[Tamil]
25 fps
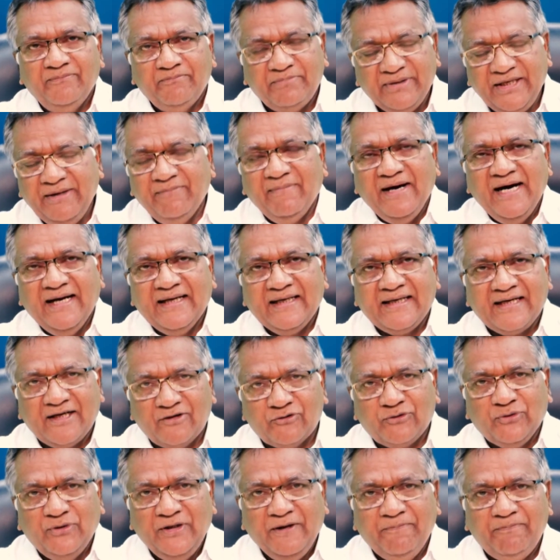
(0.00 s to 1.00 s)
பிரியமான
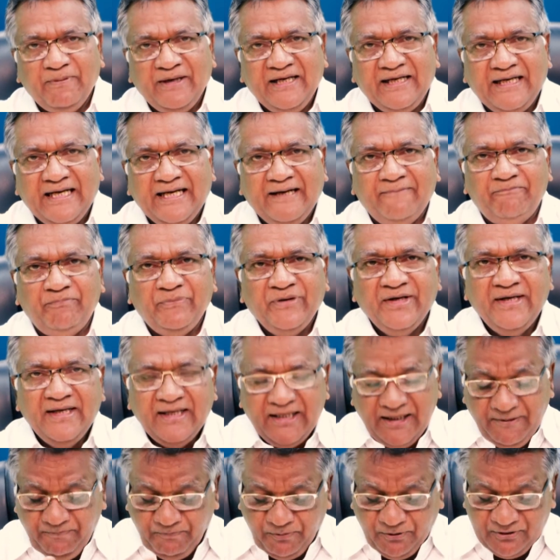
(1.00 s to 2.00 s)
கத்துடைய பிள்ளைகளை
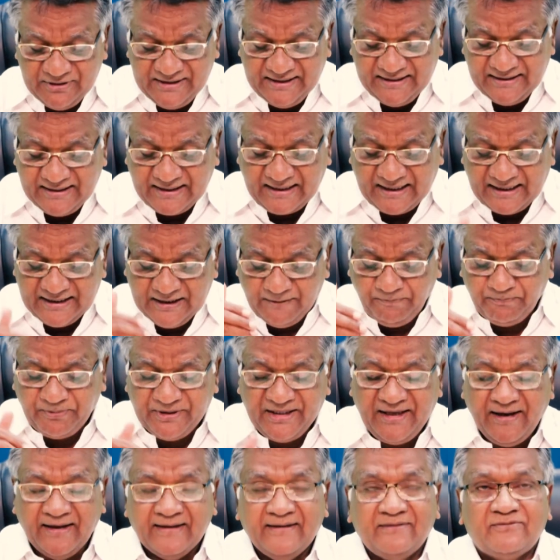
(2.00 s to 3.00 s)
இப்போது இந்த
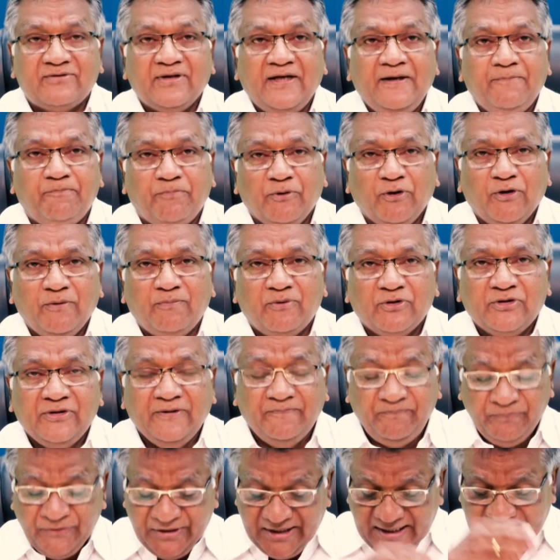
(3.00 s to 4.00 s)
கடற்பிரயாணத்திலே போகும்போது
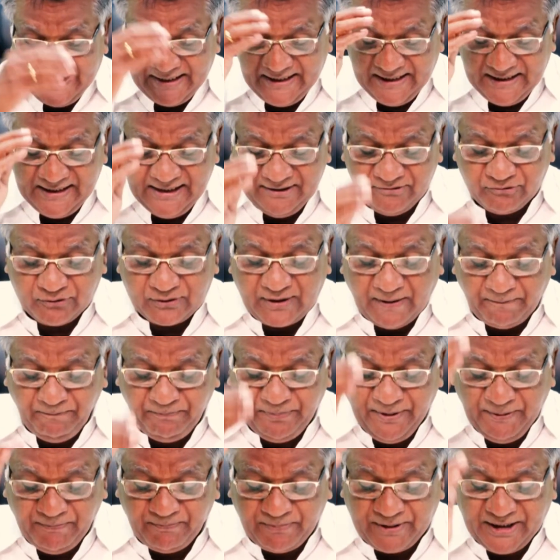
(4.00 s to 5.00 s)
இனி
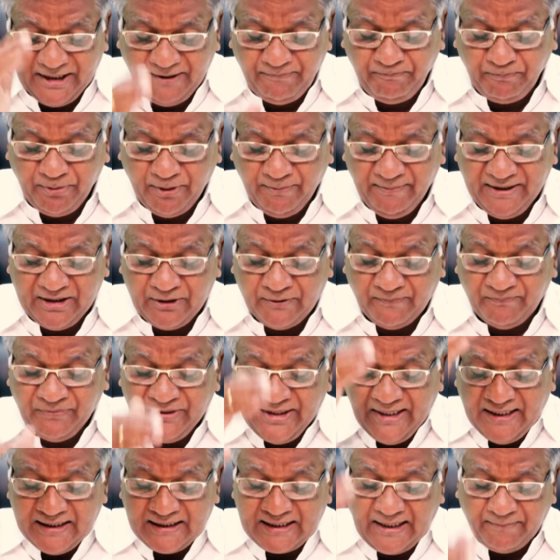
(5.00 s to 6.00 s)
தப்பி பிழைப்போம் என்னும்
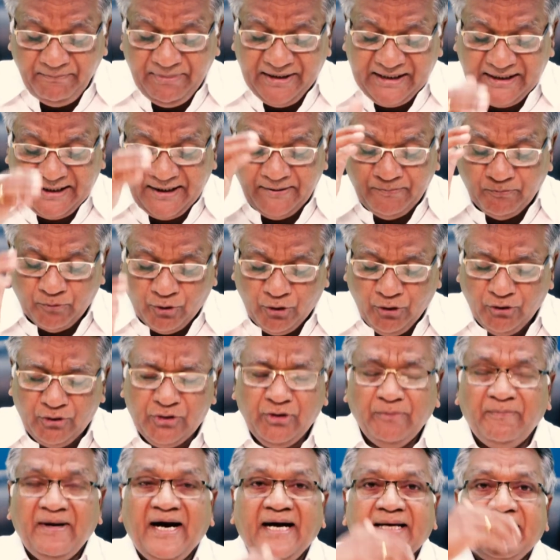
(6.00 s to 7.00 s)
நம்பிக்கை
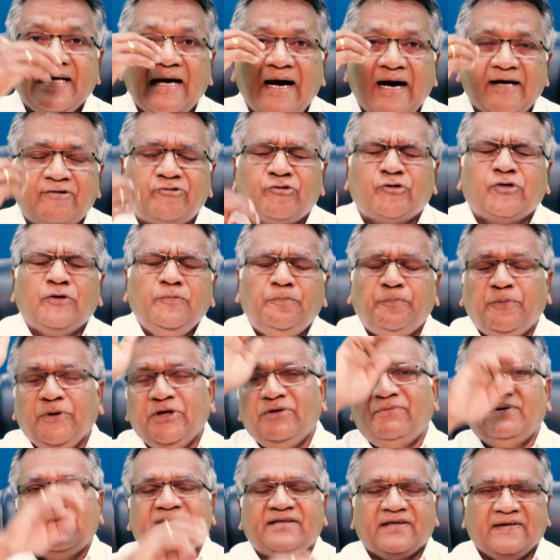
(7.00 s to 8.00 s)
முழுவதுமாய் அற்று
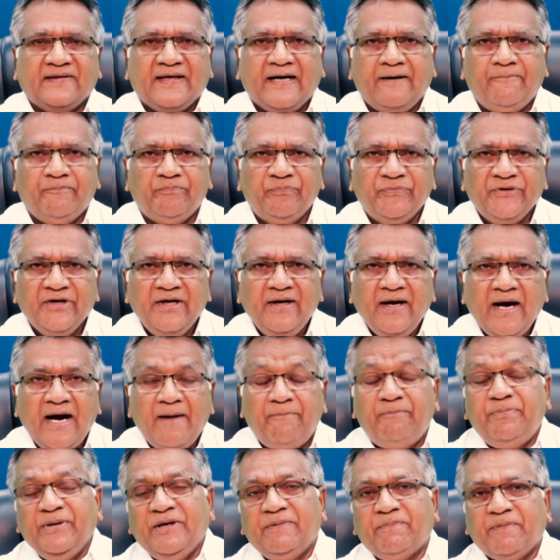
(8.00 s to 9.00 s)
போய்விட்டதாம்
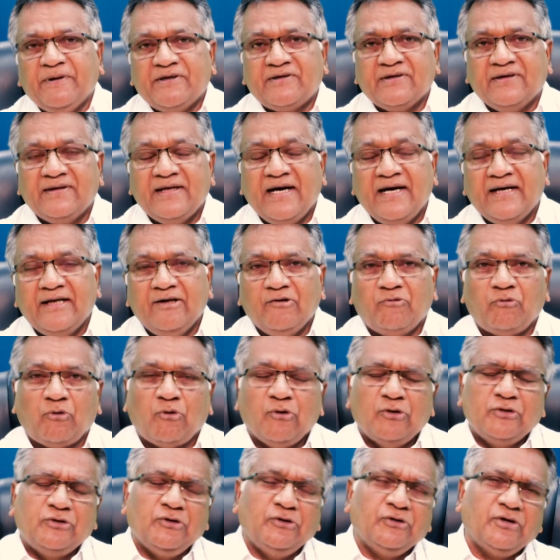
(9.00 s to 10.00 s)
அப்பேற்பட்டதான
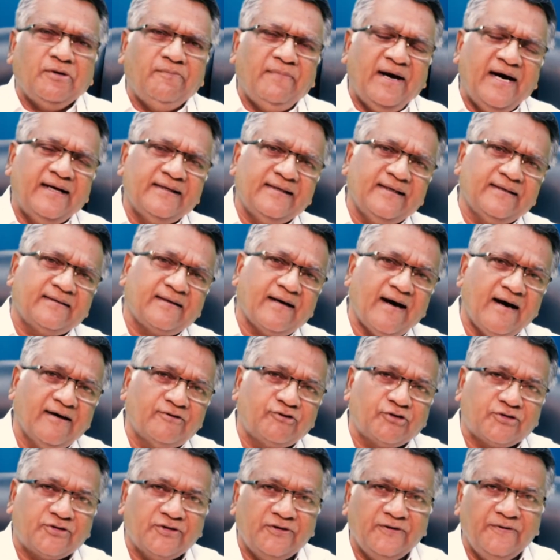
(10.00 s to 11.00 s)
கொடூரமான
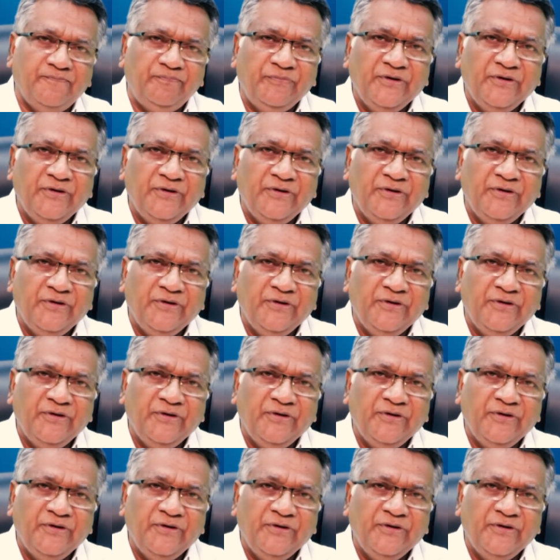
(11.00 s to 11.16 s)
காற்று